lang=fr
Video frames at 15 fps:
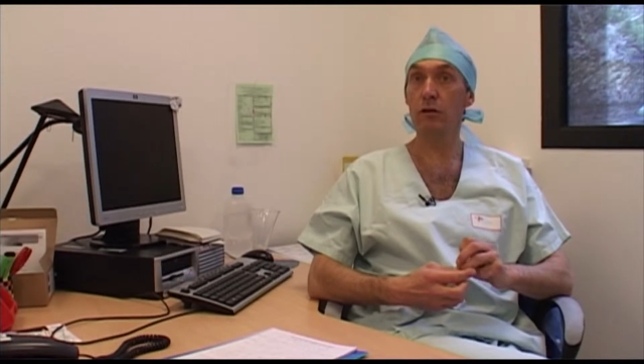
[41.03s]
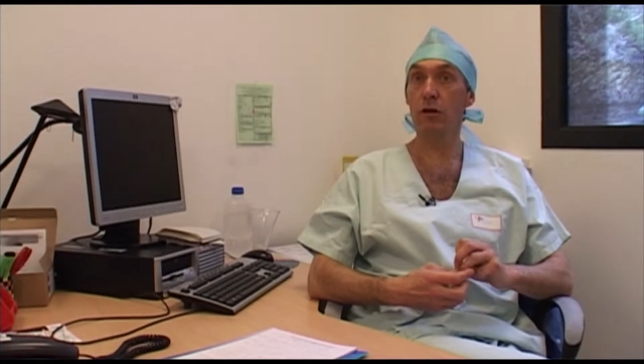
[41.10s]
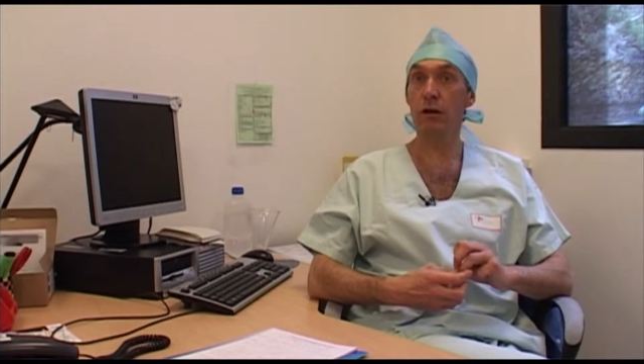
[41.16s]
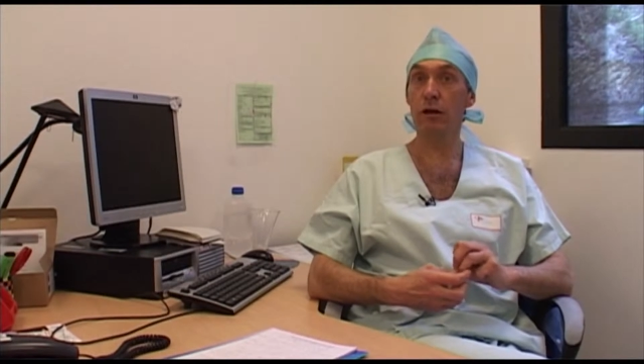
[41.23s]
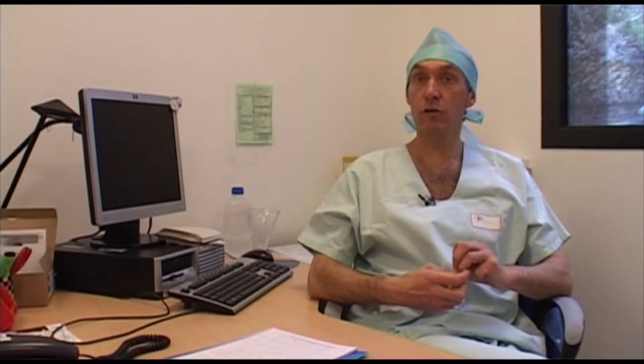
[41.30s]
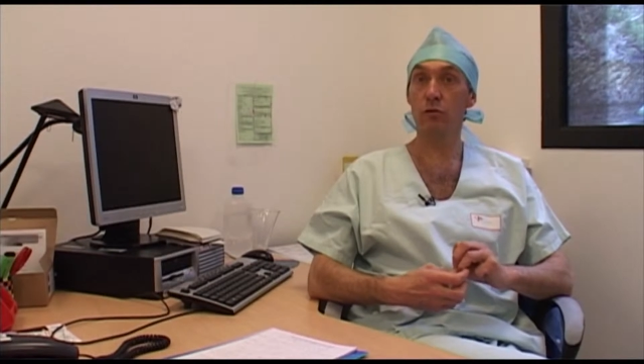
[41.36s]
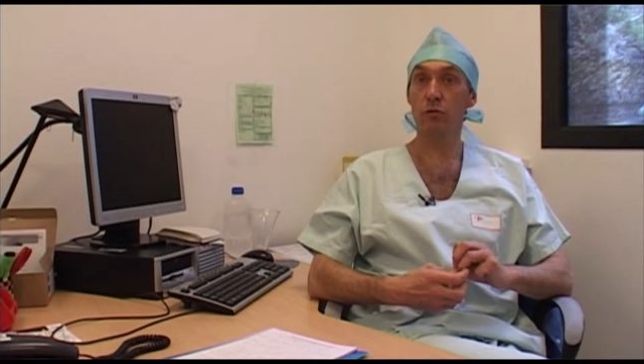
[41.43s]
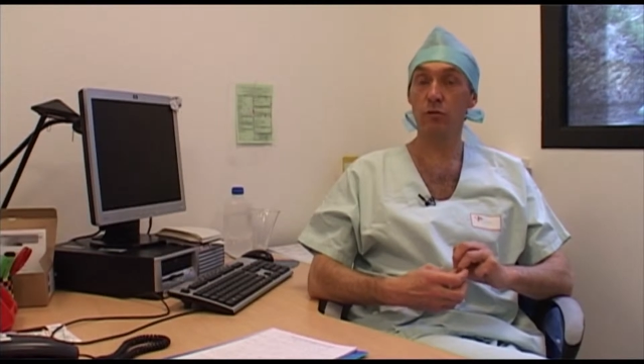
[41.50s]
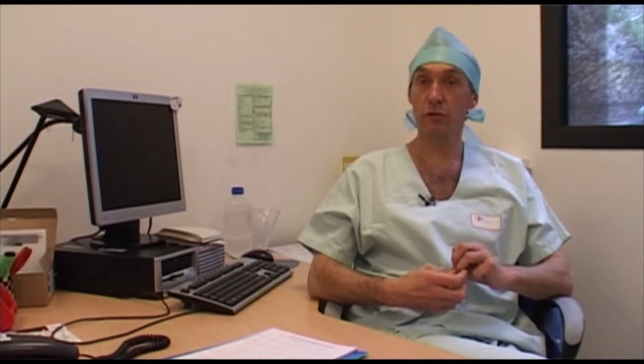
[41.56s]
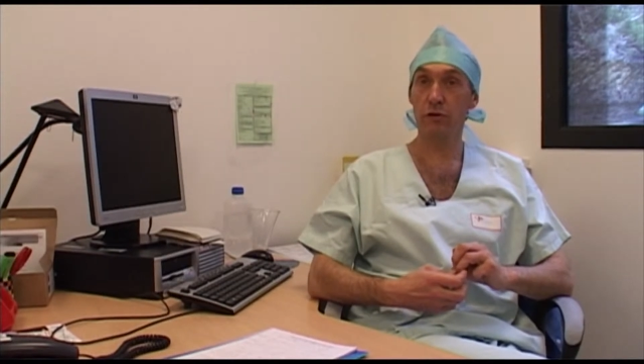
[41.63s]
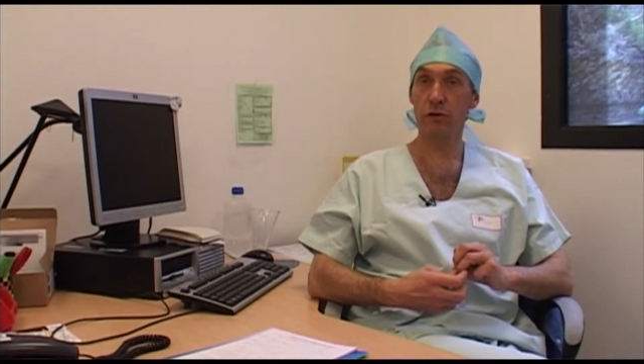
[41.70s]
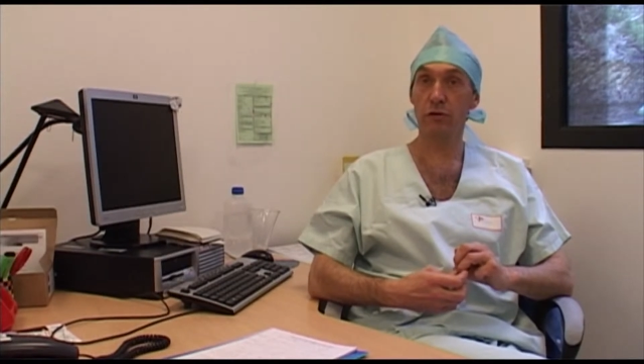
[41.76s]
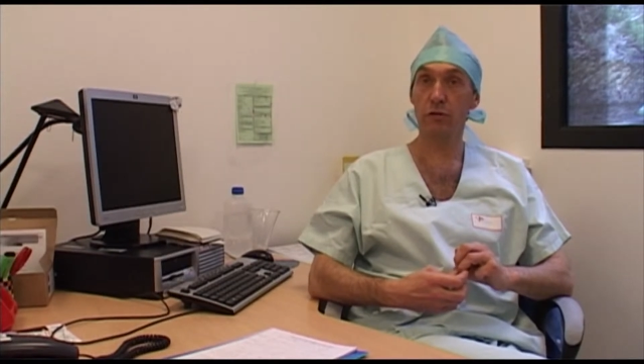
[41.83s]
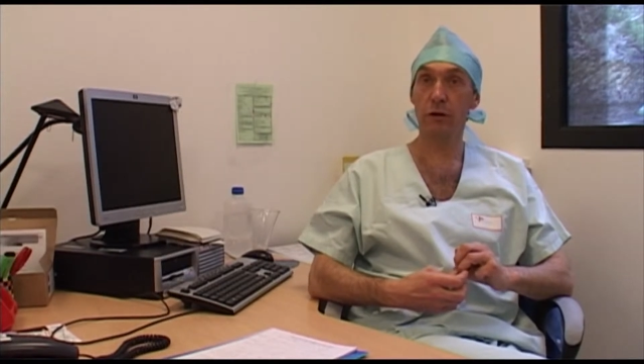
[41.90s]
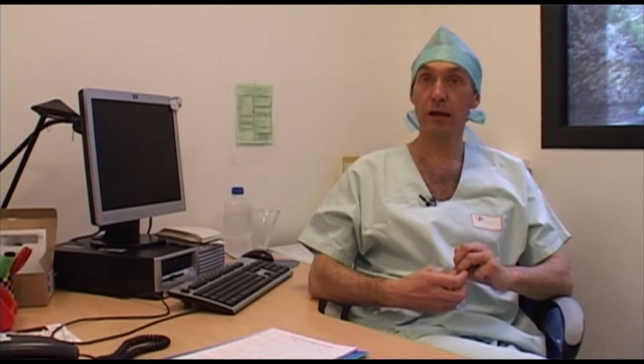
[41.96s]
dans la
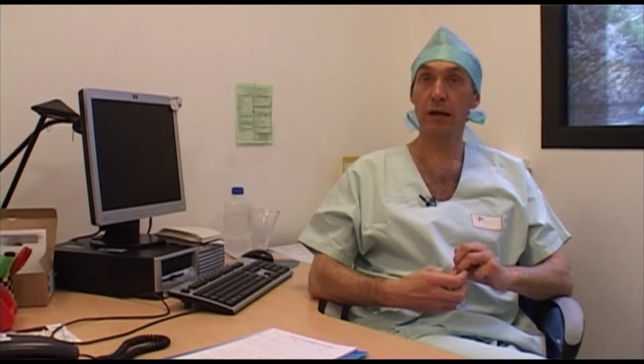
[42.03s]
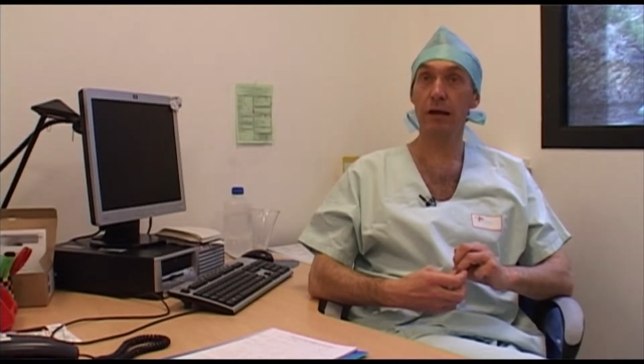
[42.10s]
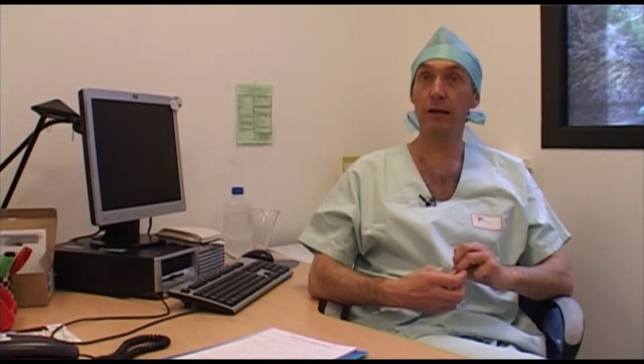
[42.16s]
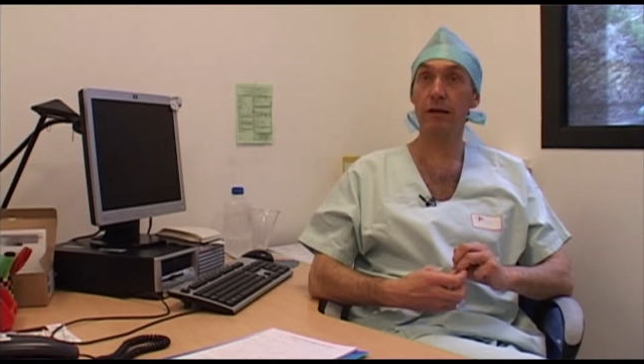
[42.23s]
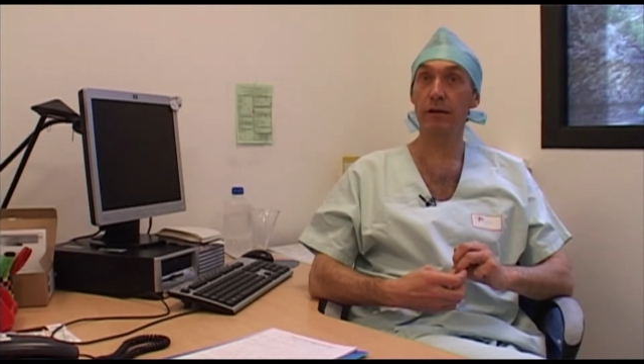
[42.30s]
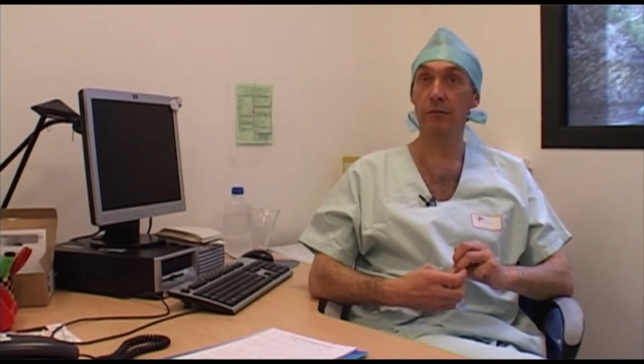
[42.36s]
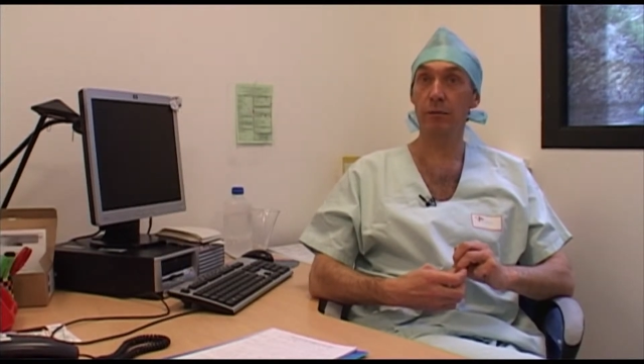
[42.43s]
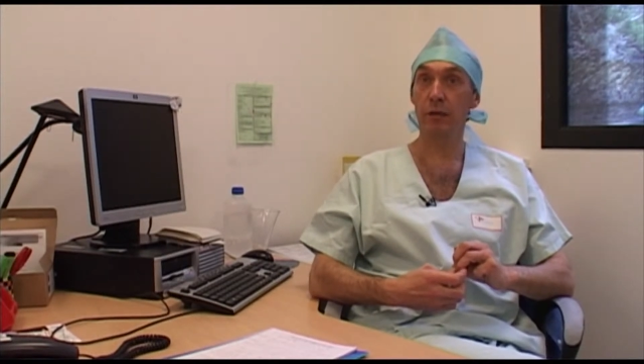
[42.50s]
composition à laquelle ils